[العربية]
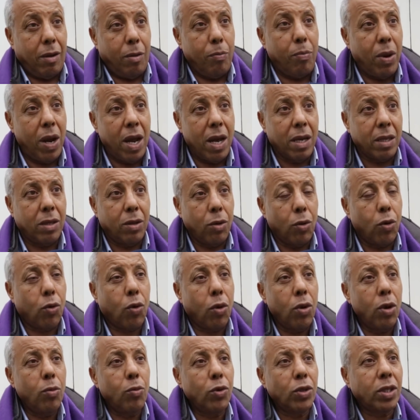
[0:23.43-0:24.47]
بلاد
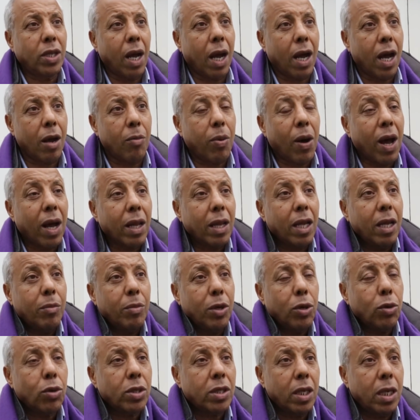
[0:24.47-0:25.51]
وكل منتخب خاض لي
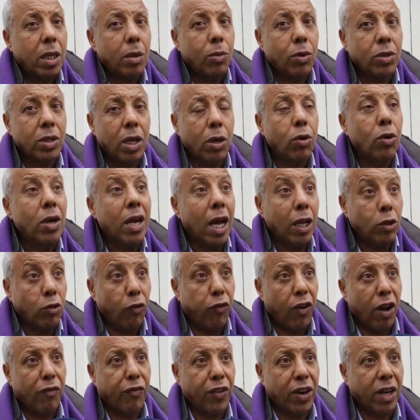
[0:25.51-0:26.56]
ميور زيليمون ديالو اللي عنده
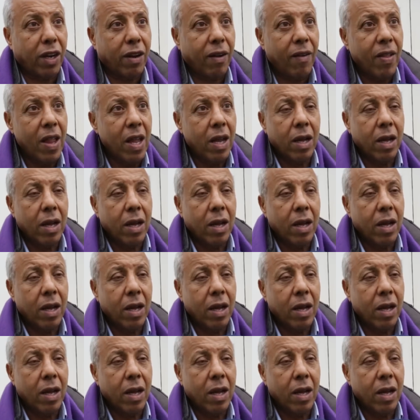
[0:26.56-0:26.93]
في الافريك